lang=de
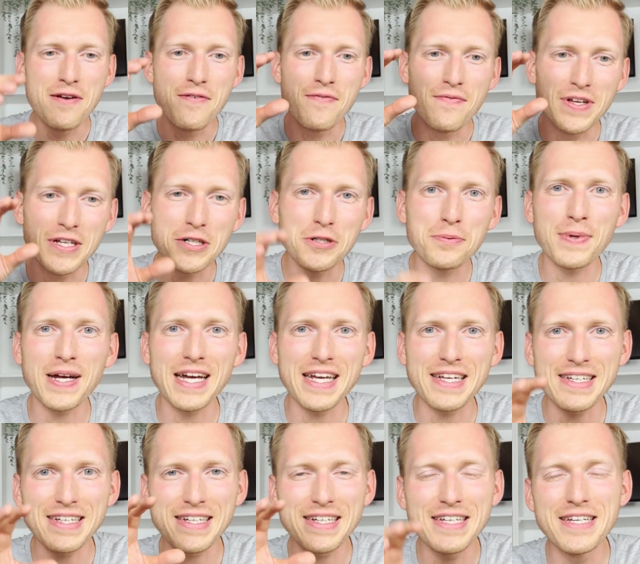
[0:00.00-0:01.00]
Wir
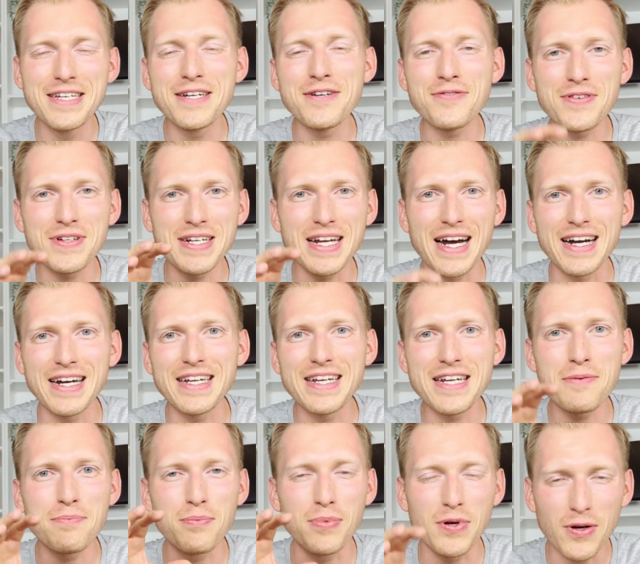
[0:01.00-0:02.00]
sprechen hier von einer
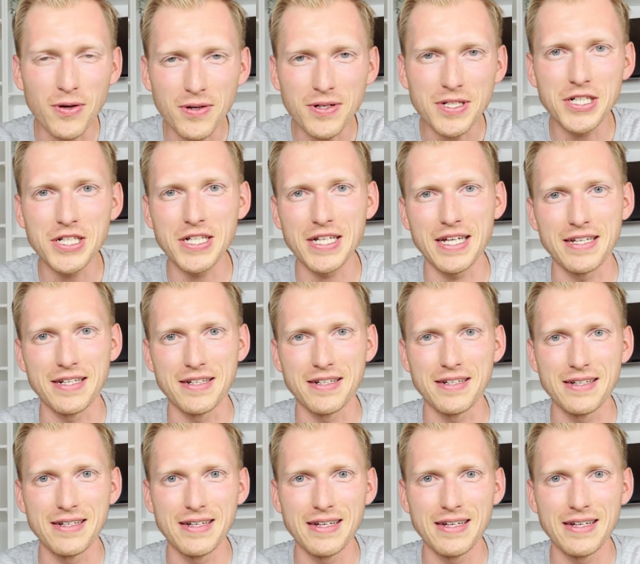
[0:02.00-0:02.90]
Blockchain.